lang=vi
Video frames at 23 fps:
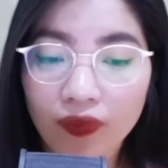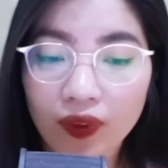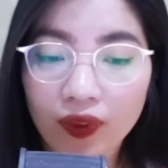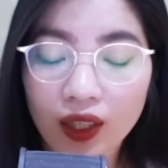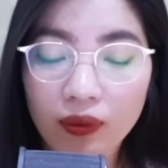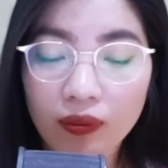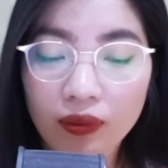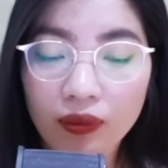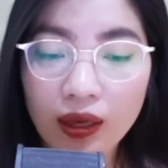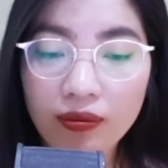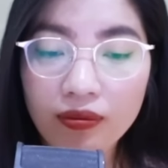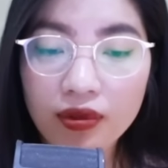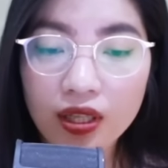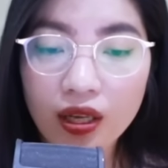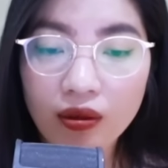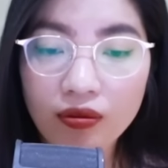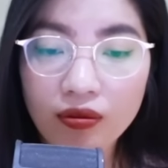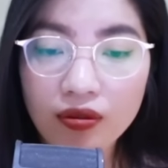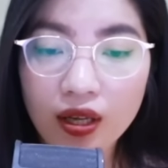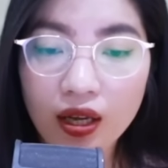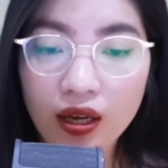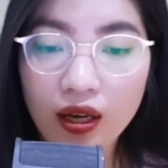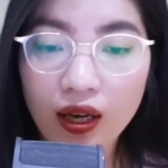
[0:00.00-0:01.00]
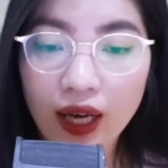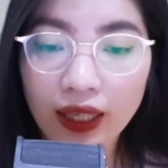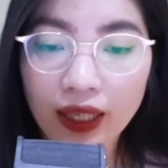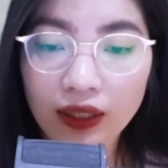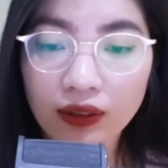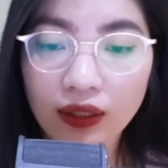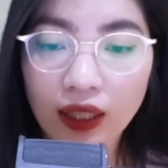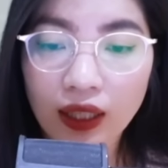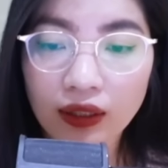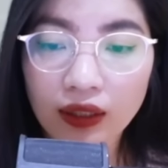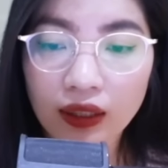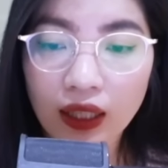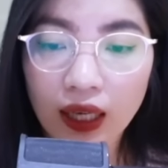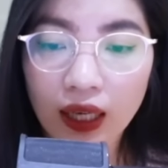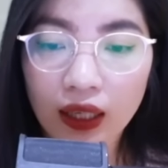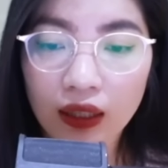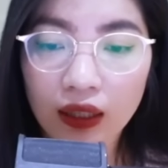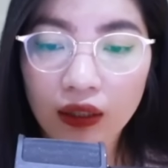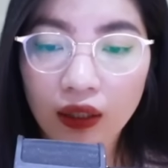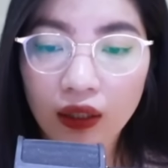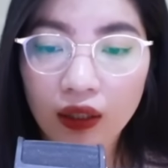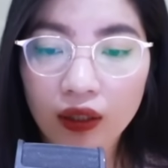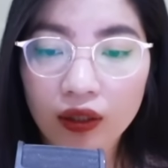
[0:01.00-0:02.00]
Tầm năm sáu giờ anh tan ca,
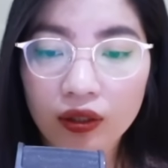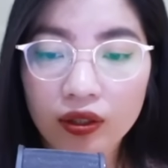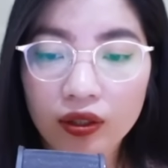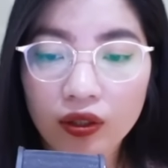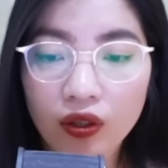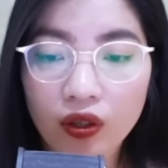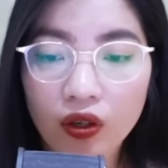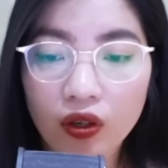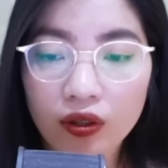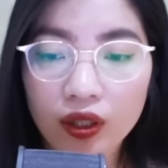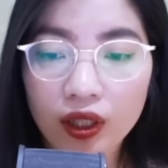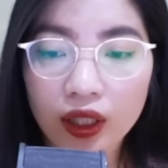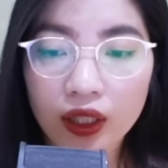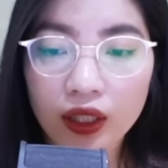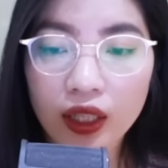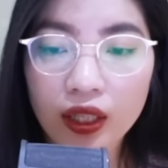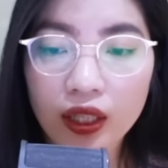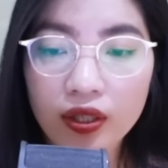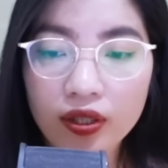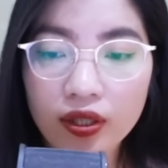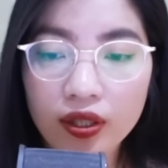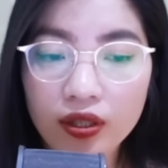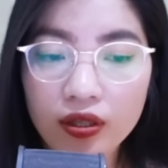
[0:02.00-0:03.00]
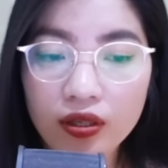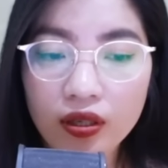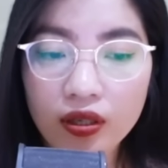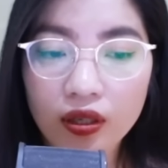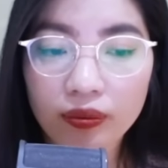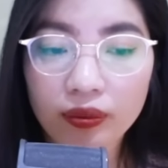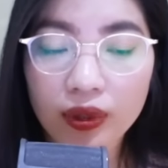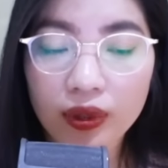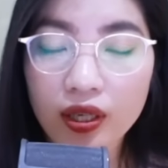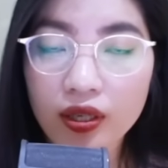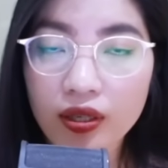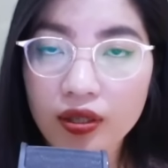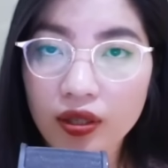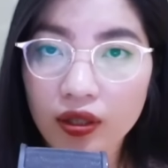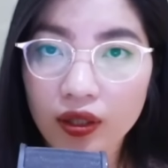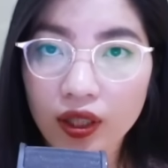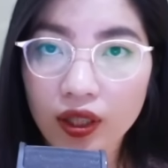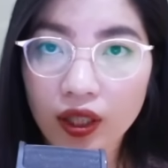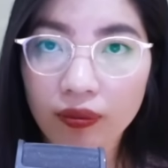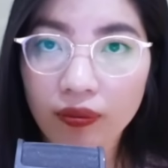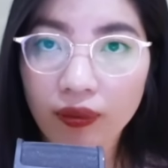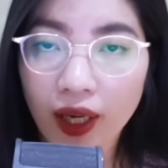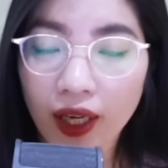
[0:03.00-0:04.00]
nhưng có khi đến chín giờ mười giờ
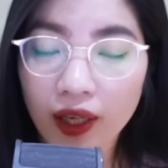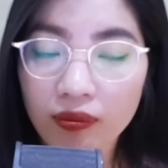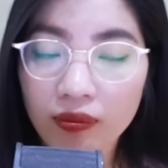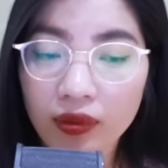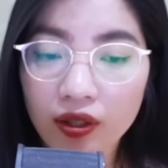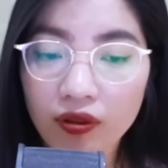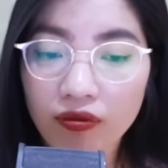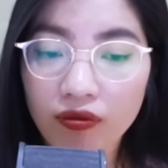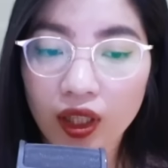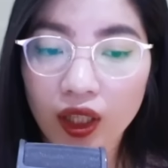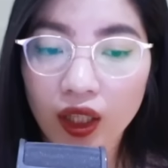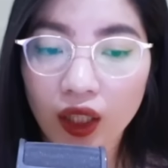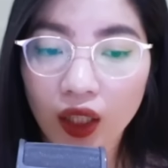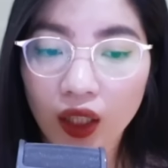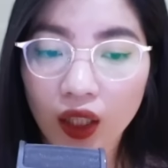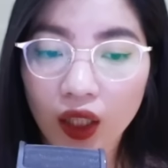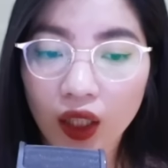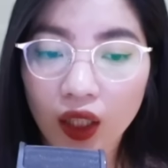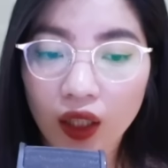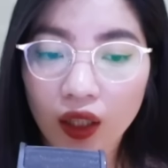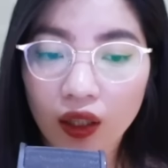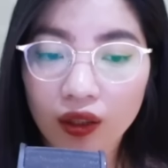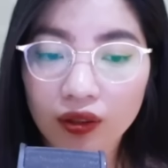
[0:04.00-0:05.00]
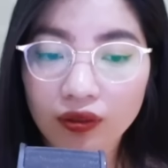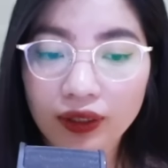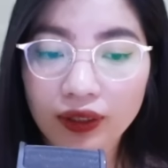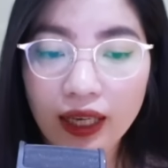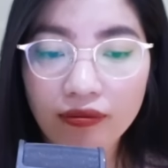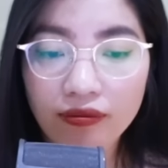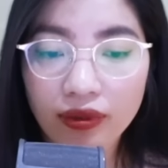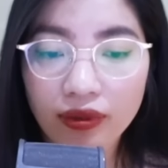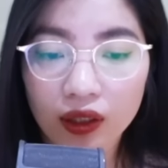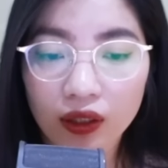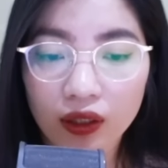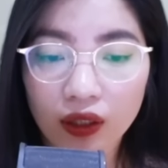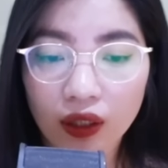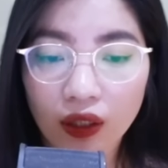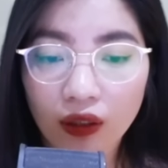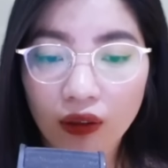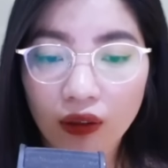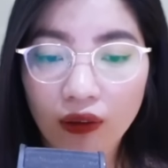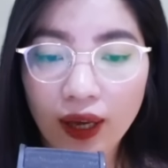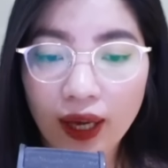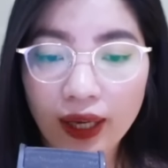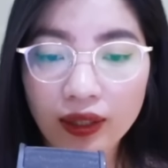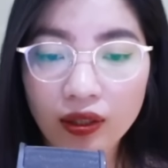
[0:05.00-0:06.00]
đêm anh mới về. Đã vậy,
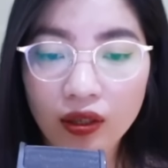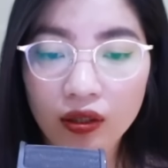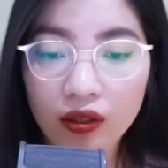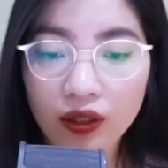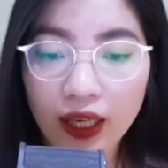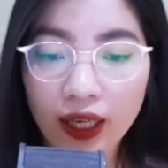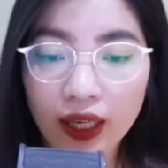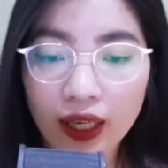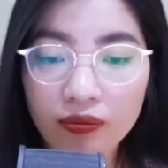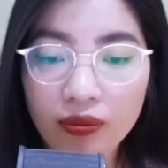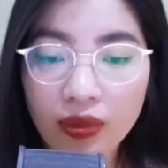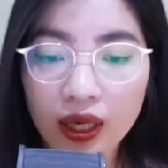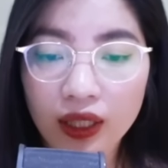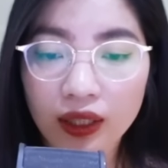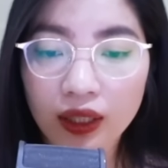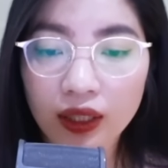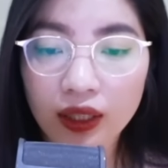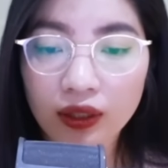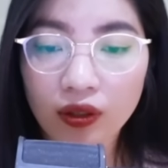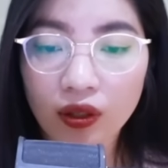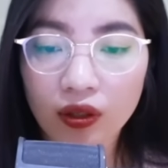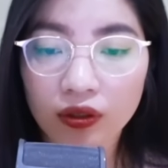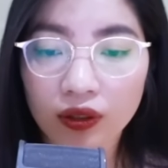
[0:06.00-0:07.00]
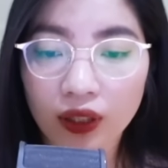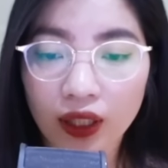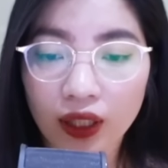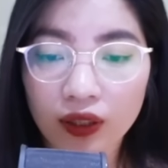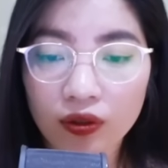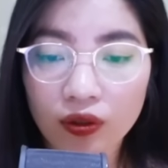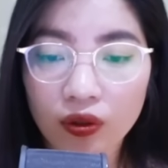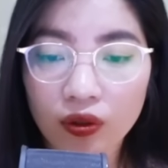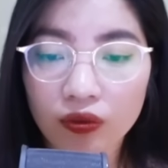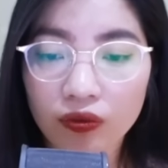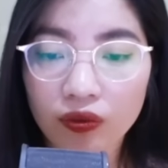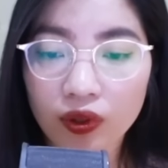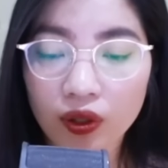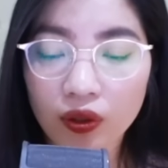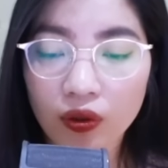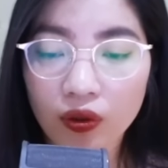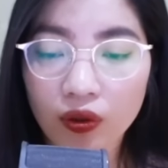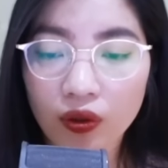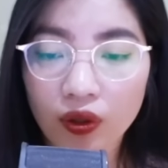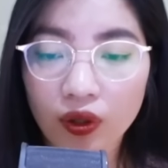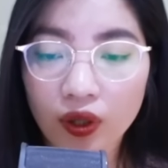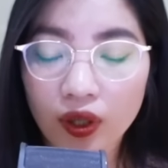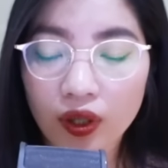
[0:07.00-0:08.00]
anh còn hay bày cái tỏ thái độ với
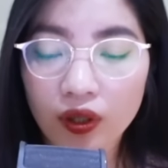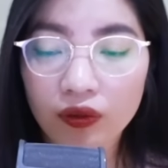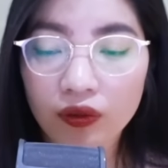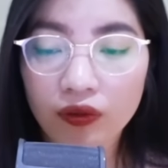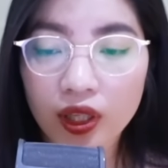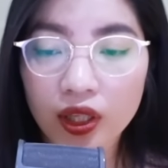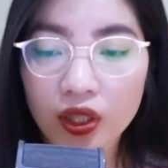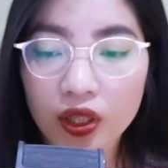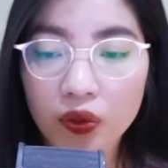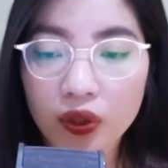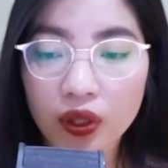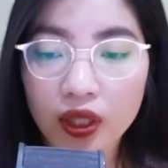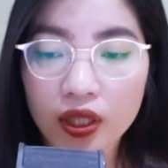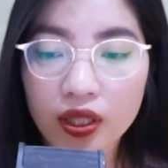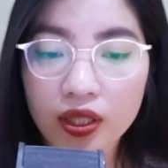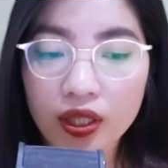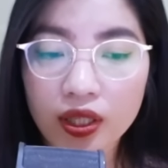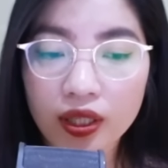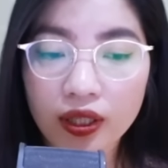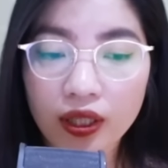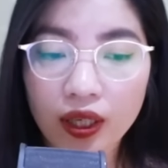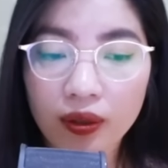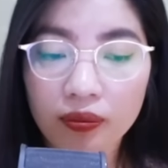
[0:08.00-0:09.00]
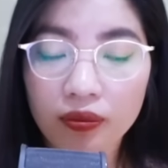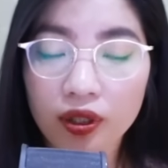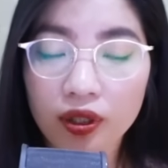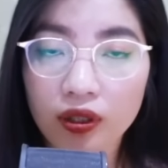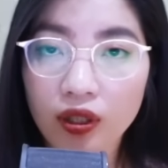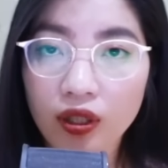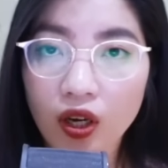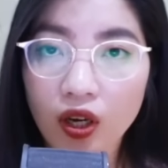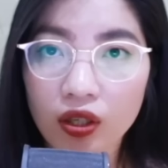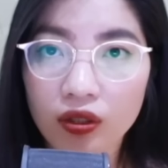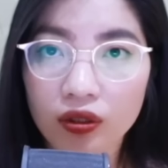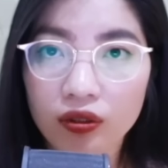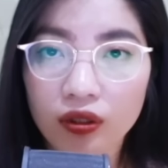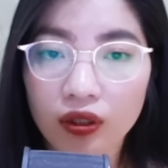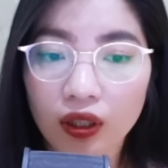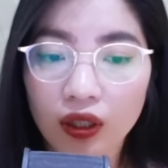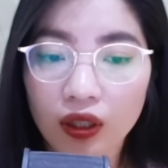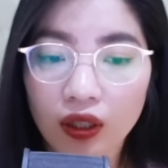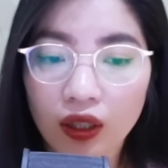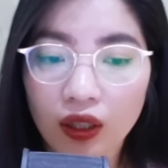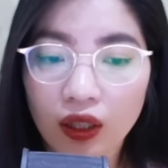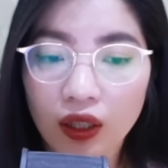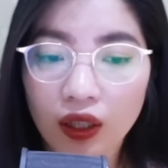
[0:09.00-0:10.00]
cô về chuyện sinh thêm đứa con
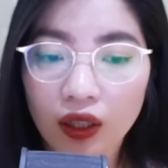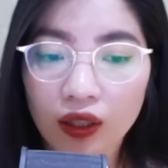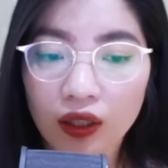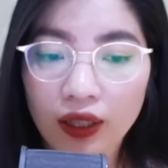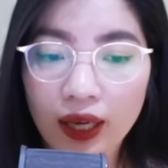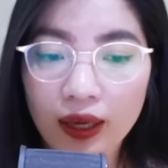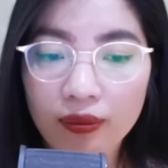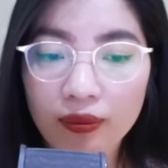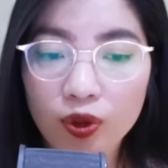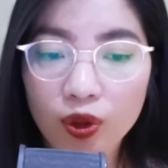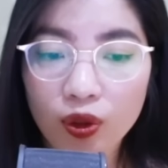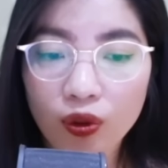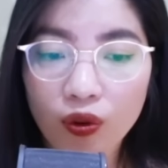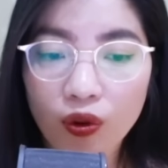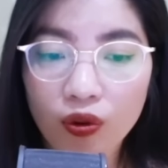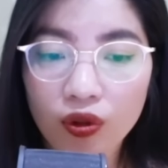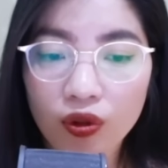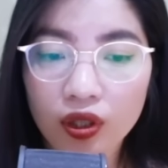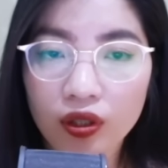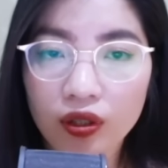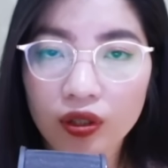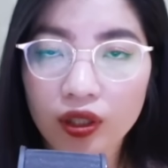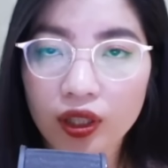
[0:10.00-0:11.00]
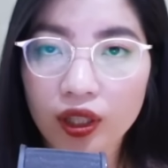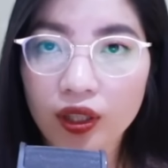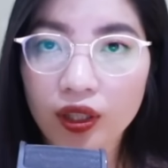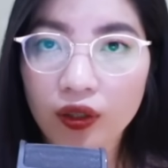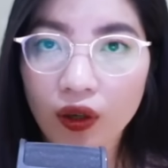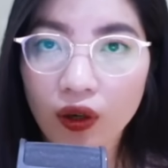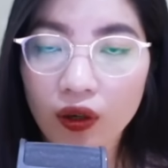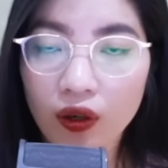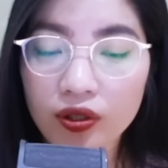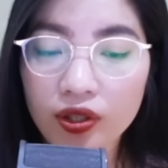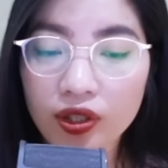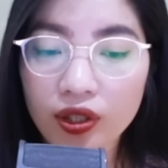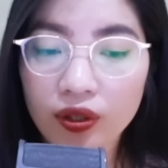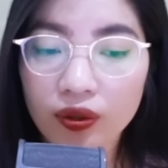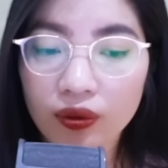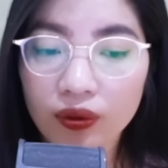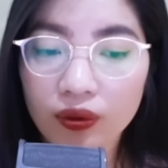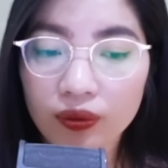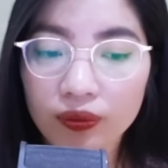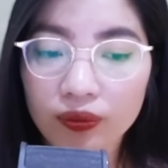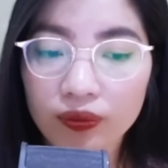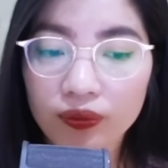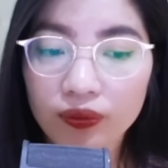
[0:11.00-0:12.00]
nữa, làm cho cô cực kỳ khó chịu.
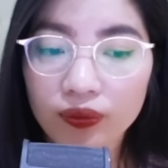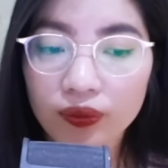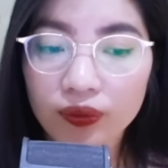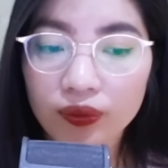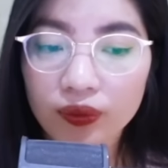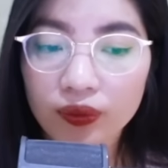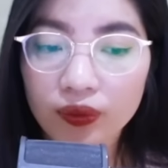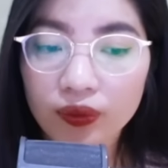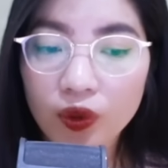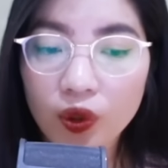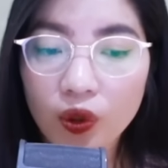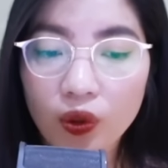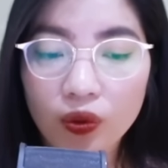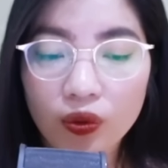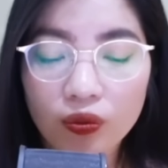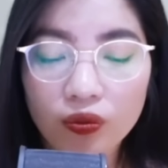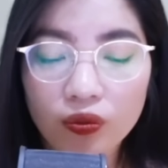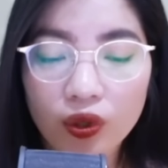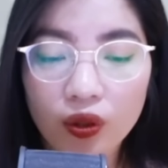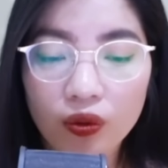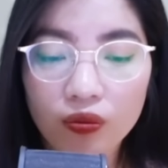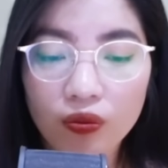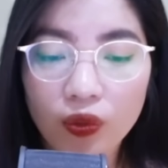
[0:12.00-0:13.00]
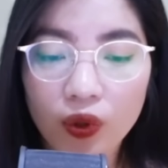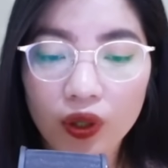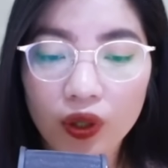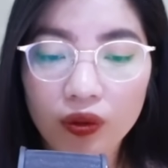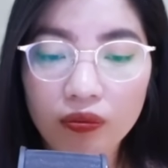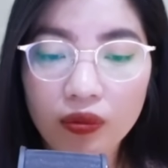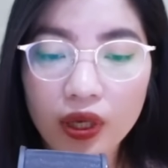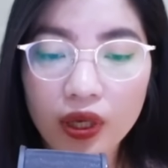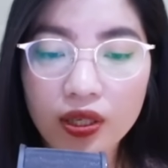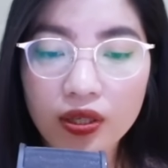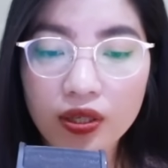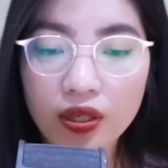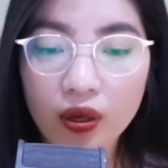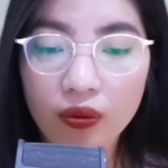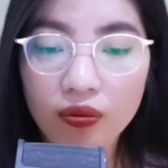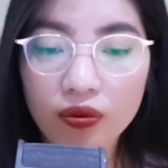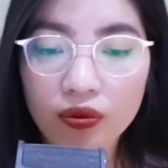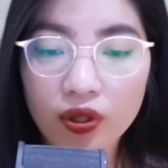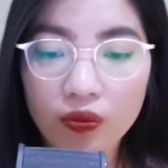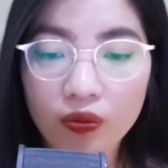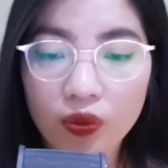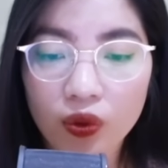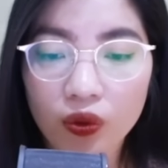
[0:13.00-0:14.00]
Cô cũng không muốn mình sống
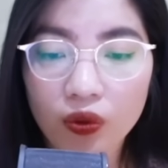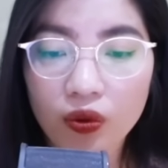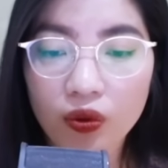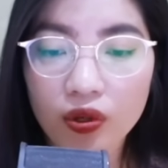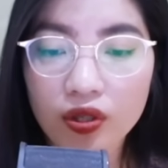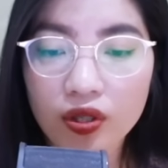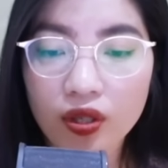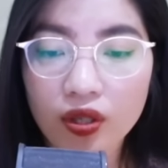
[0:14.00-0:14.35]
trong một cuộc